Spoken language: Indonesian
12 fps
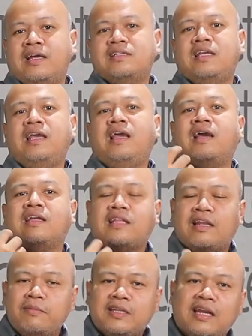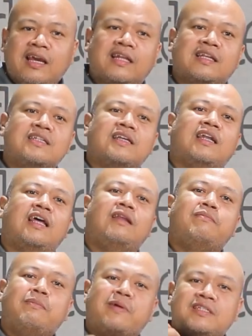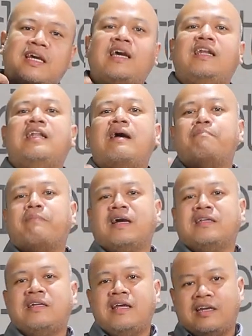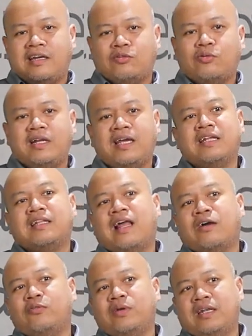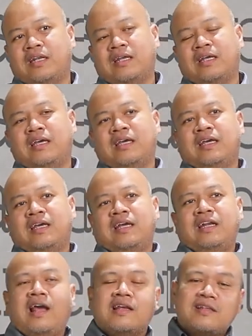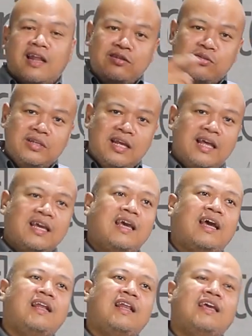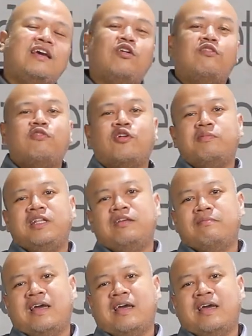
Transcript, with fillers: sehingga kita lebih terikat ke sana, lebih percaya ada dampaknya dari ritual yang kita lakuin. Nah, selanjutnya lagi ada lagi conformity